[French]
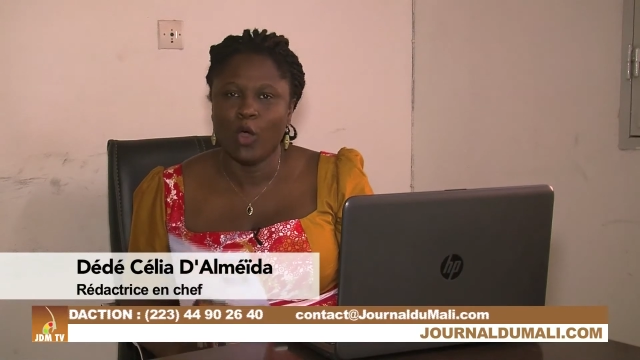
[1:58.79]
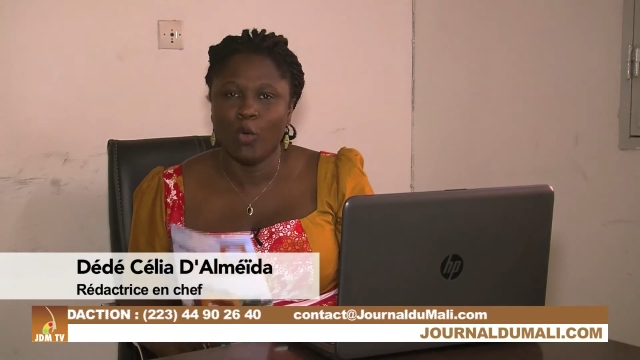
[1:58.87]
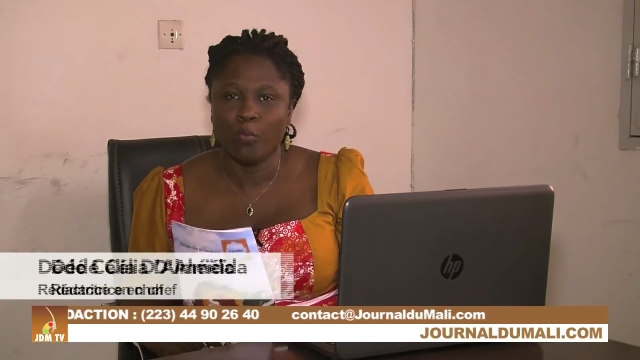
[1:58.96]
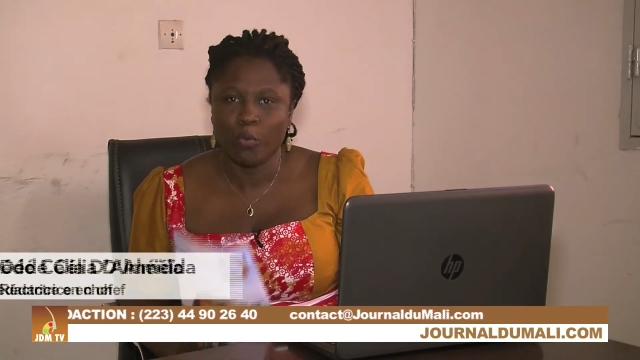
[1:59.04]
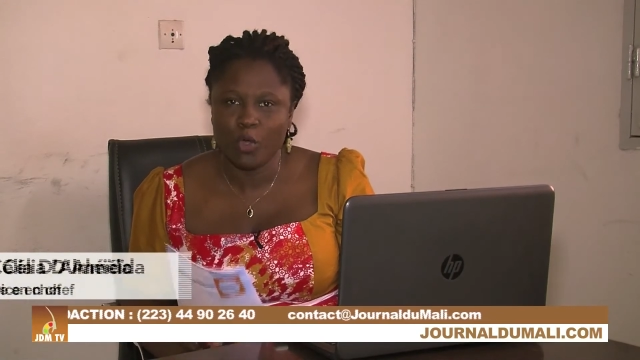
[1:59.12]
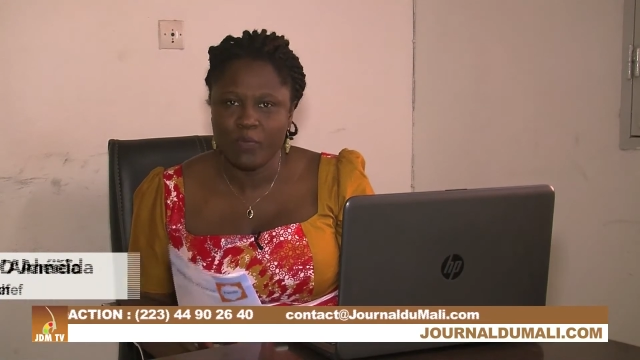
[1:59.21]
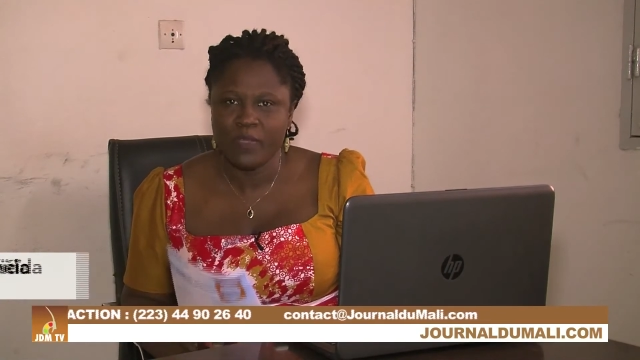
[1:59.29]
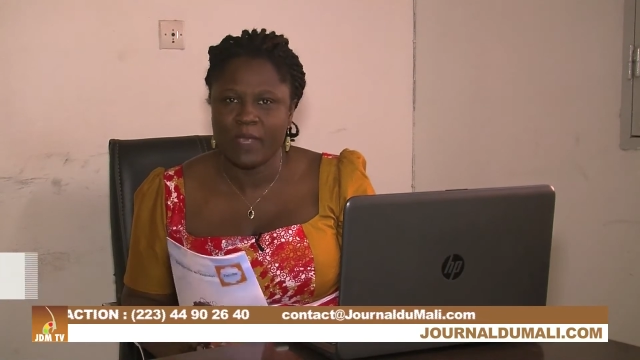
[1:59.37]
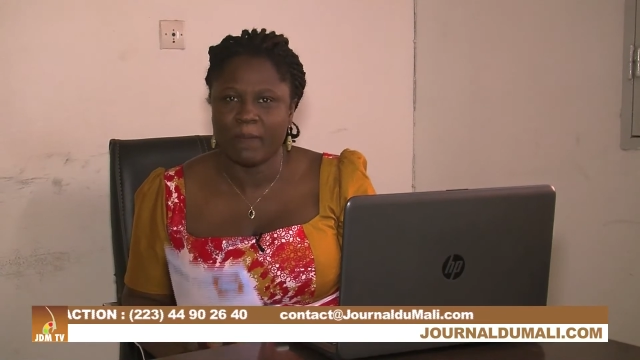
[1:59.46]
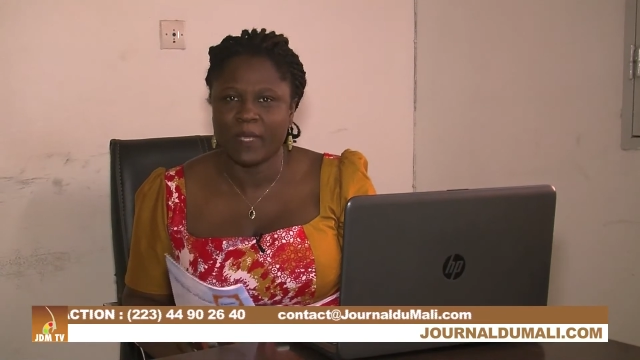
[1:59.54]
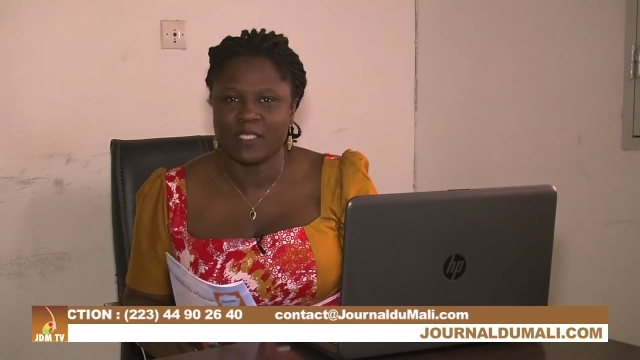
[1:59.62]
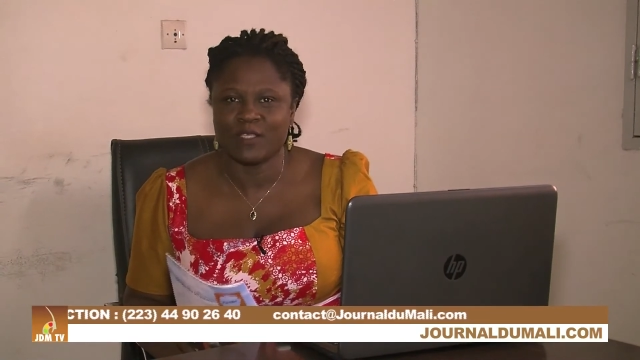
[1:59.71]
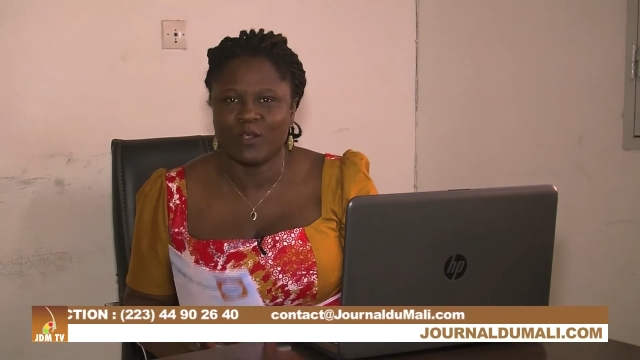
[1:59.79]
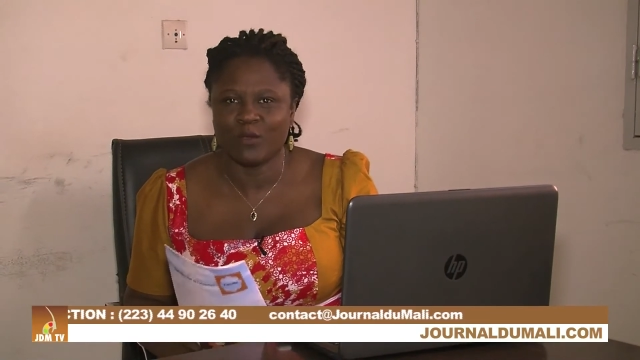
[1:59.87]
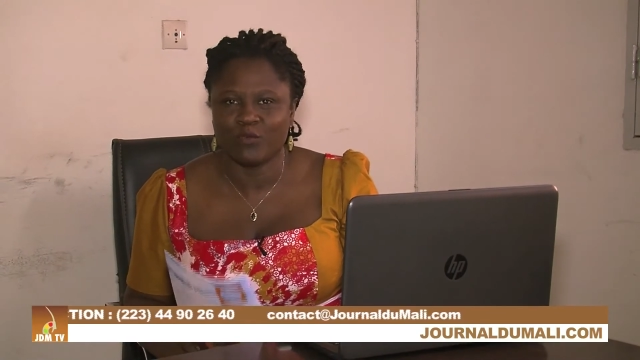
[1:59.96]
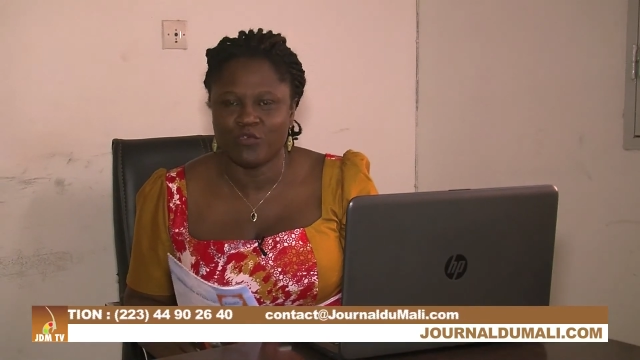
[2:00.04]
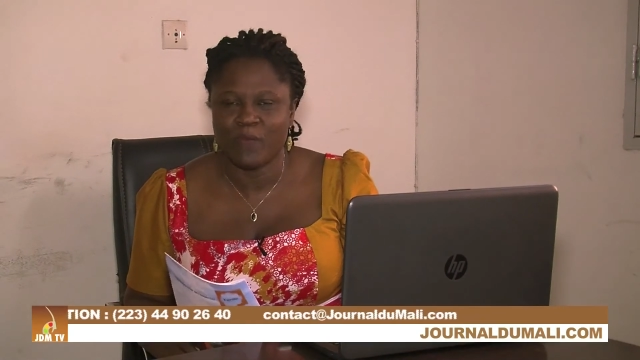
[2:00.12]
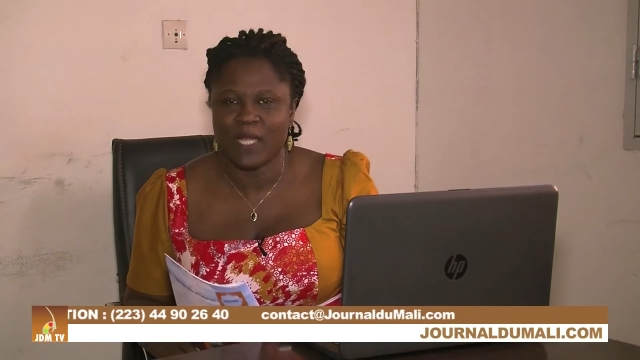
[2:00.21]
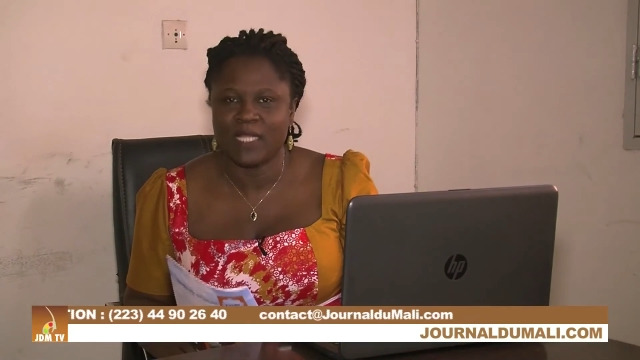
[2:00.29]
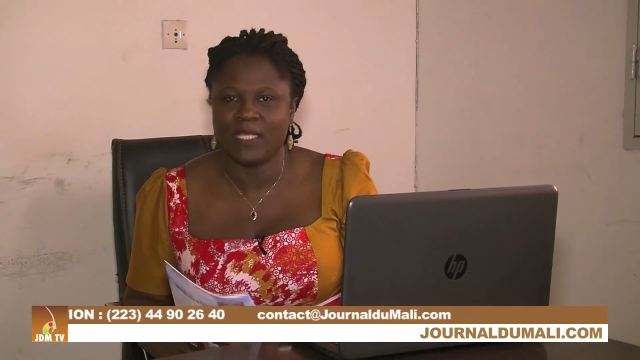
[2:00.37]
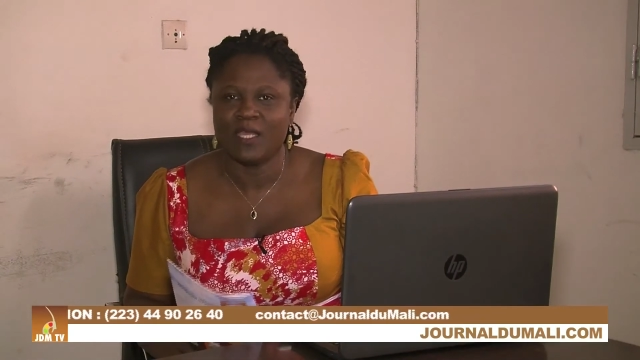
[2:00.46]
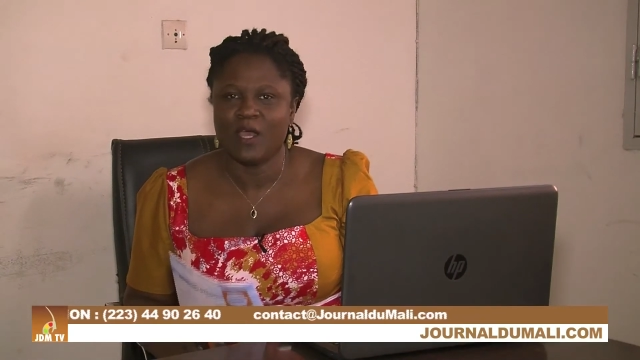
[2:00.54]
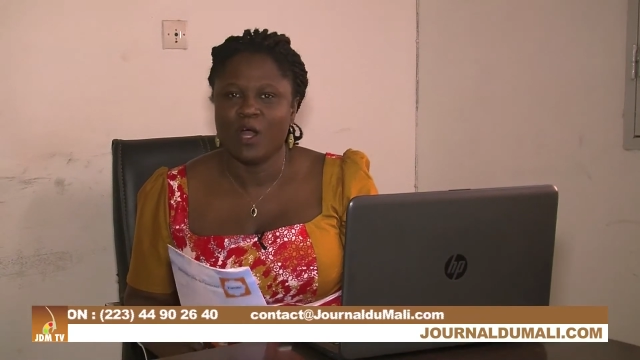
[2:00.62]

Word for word: au premier président du Mali,